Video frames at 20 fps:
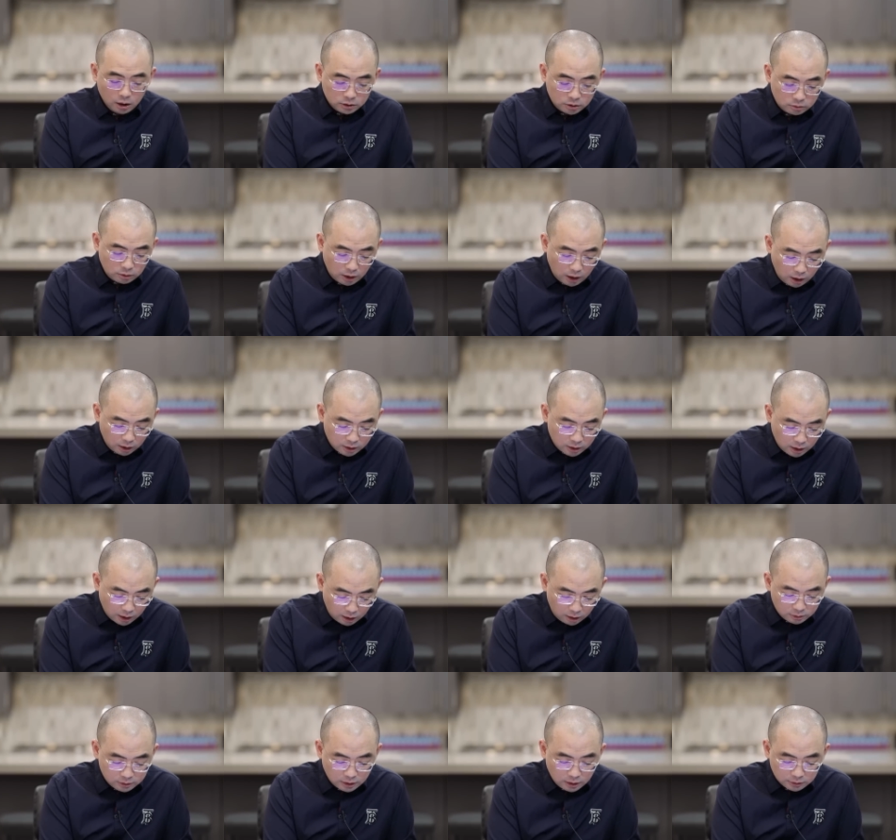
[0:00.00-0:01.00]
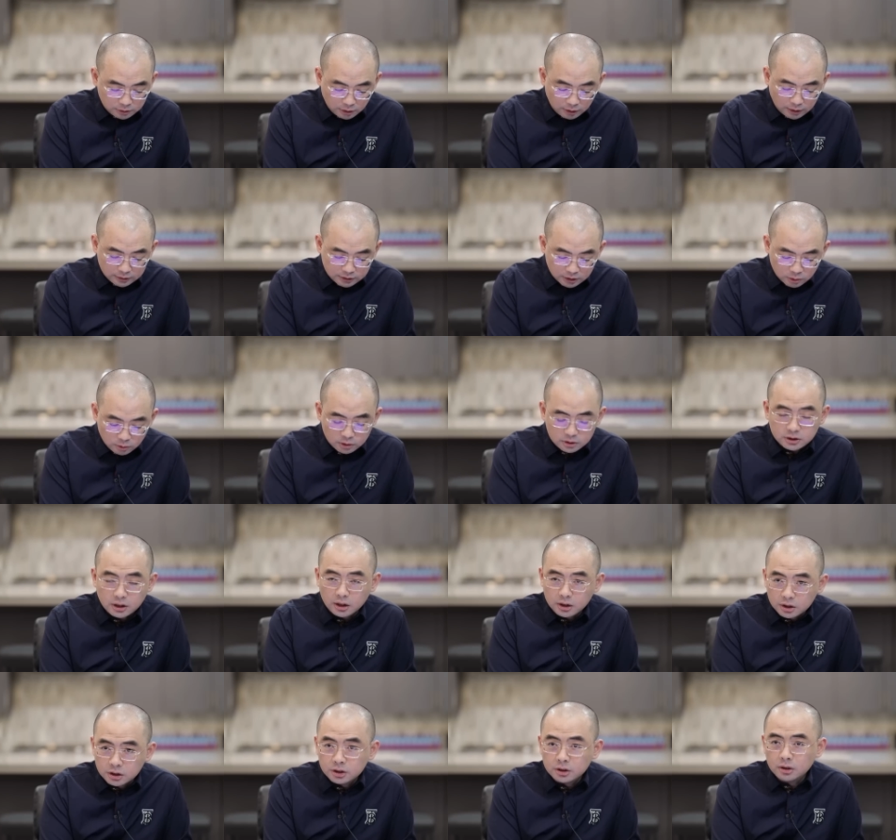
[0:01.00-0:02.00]
他说，二零二二年的调查结果
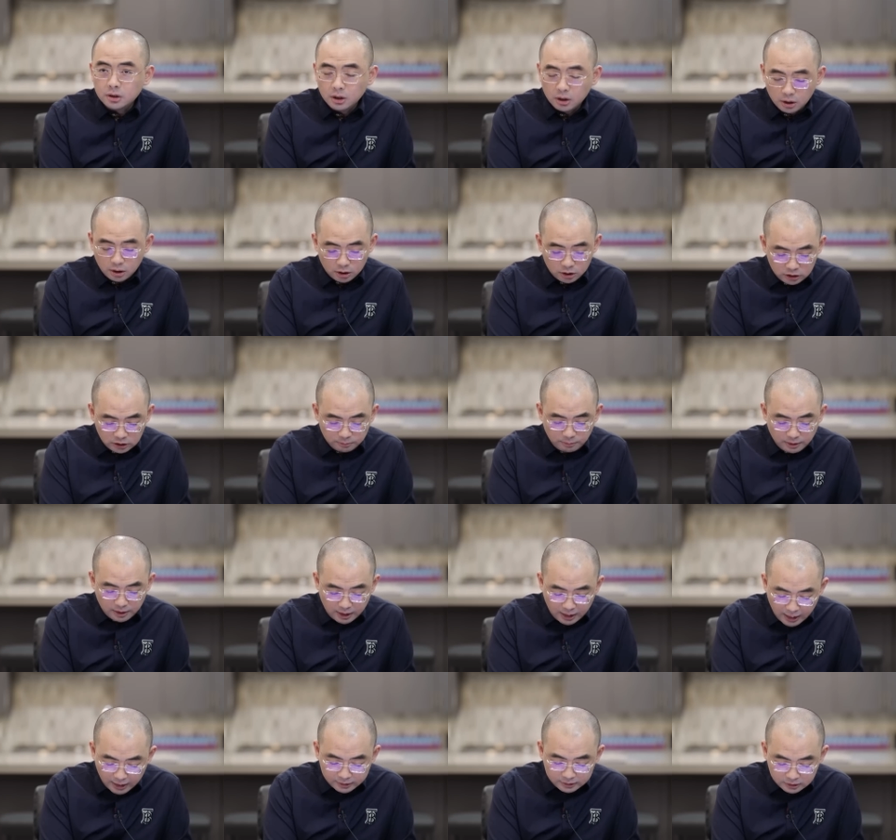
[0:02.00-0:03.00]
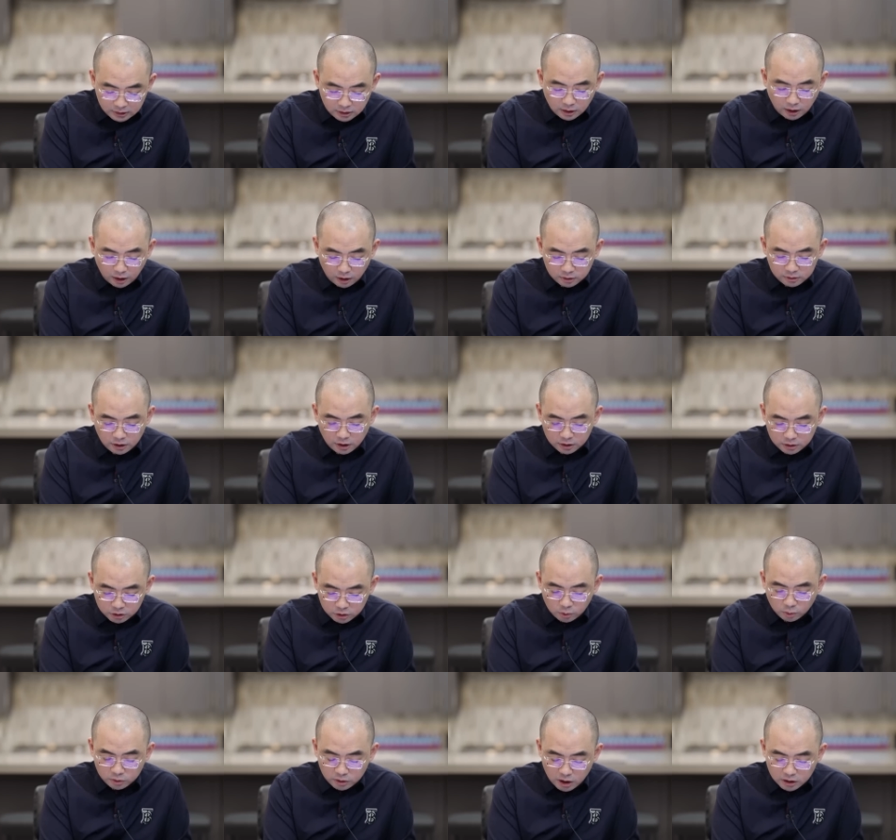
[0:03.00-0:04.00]
显示，日本 IT 行业
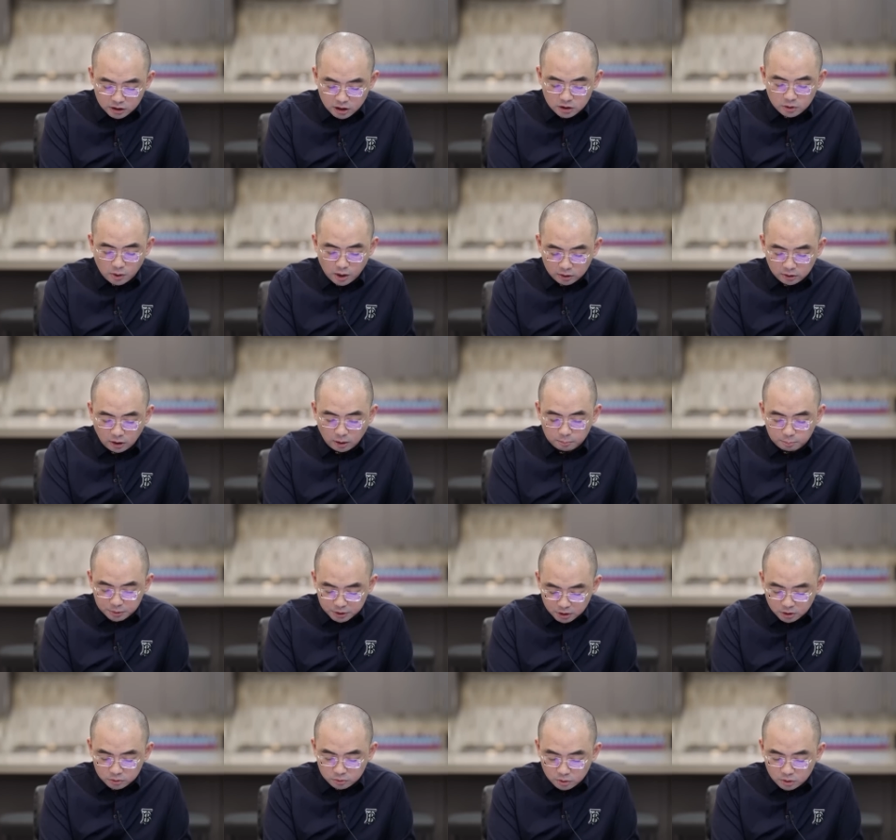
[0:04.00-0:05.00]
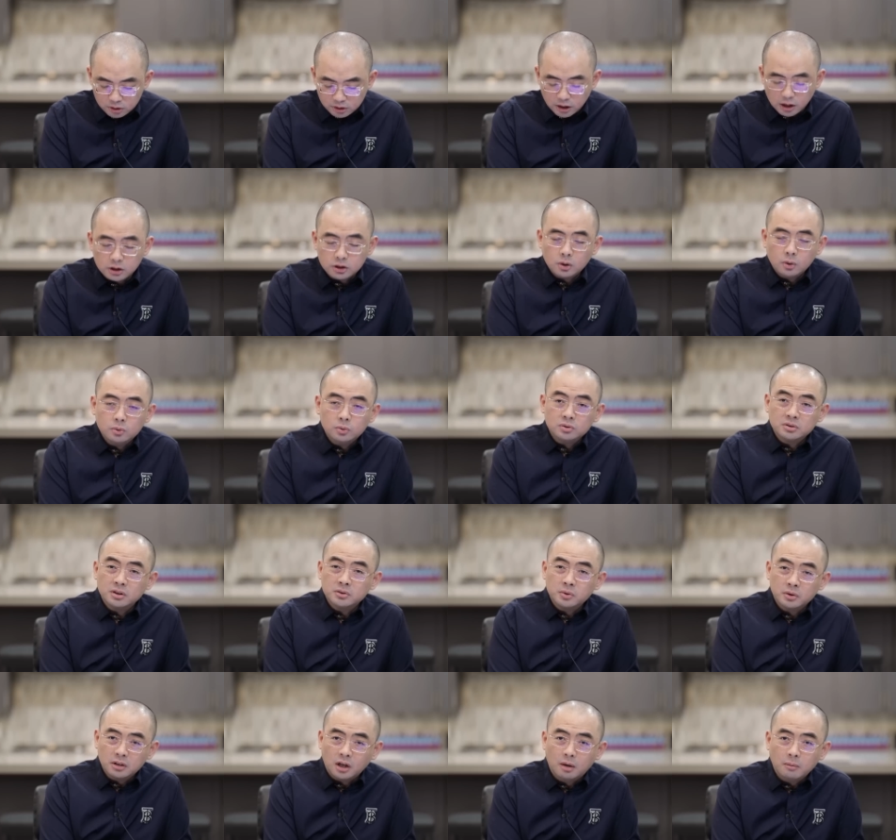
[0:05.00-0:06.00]
就业人员的平均年收入，你知道
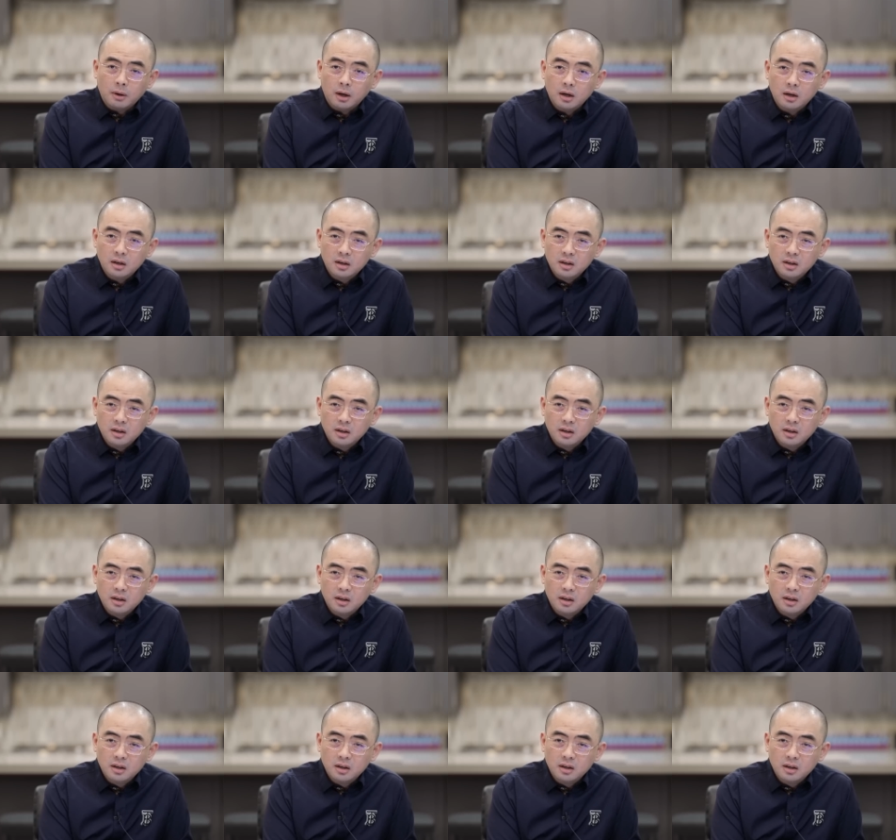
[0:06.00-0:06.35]
多少吗？